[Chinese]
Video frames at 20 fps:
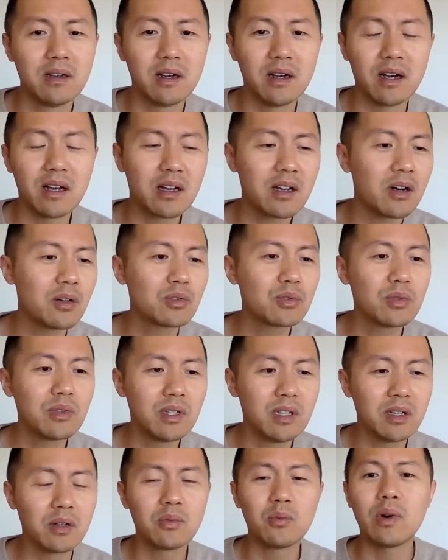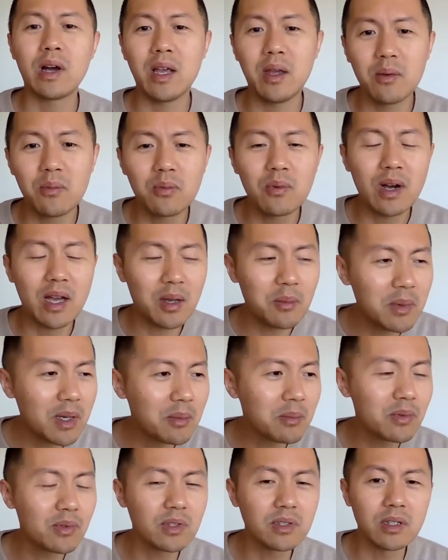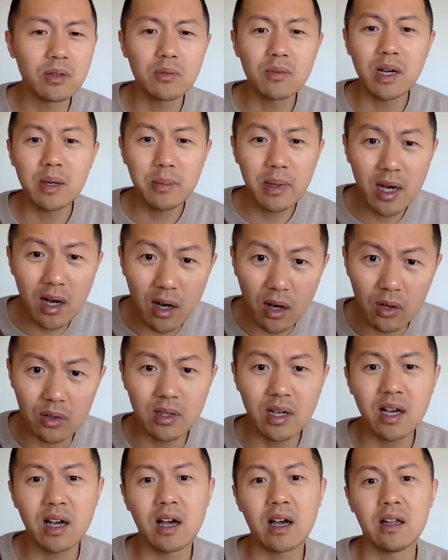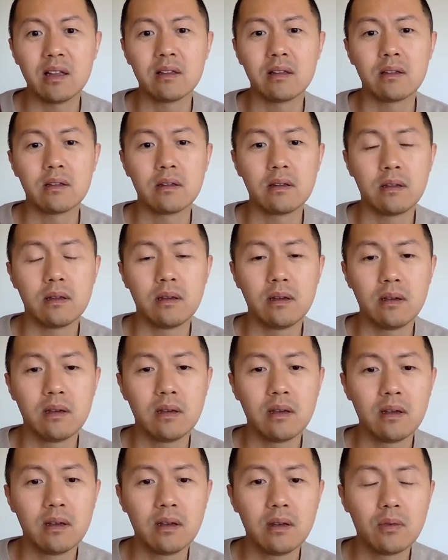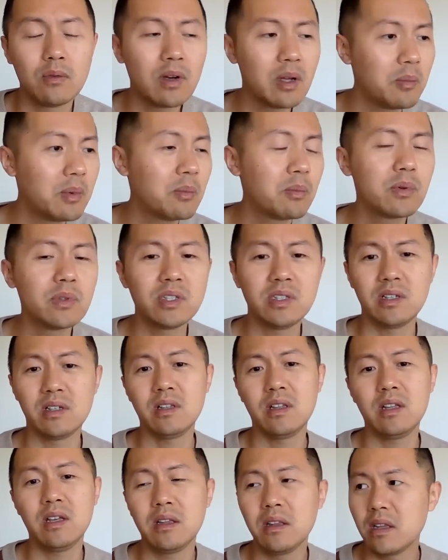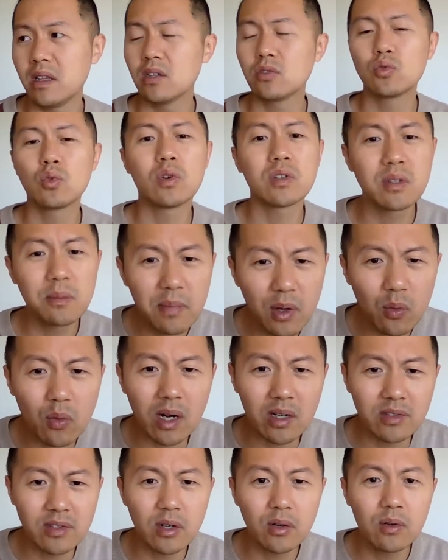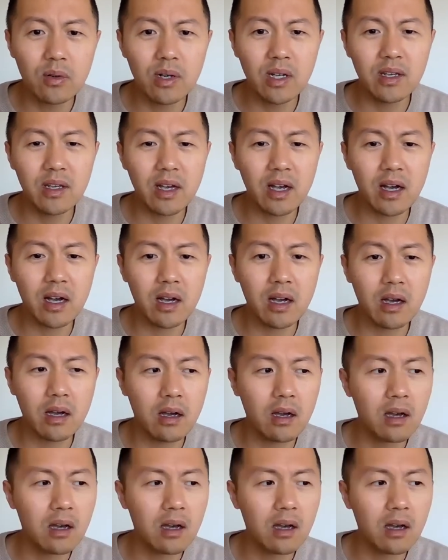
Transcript: 啊，告诉你外外面不行，外面好的很，外面不行，你你做什么广交会呀？